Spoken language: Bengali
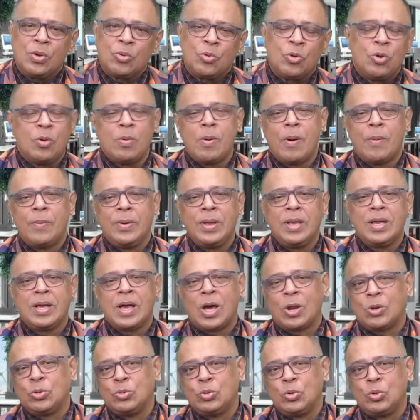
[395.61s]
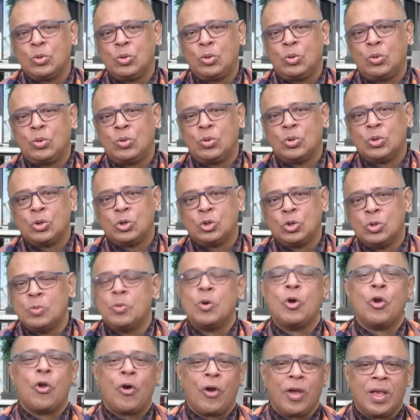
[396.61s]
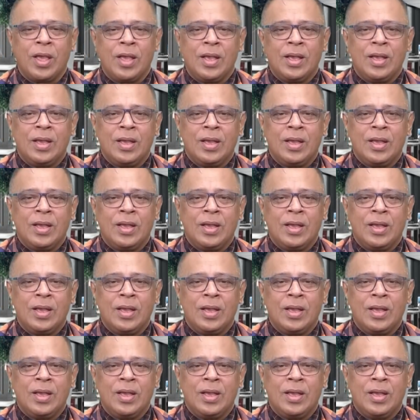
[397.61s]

কোনোভাবেই কারোর জন্য শুভ নয়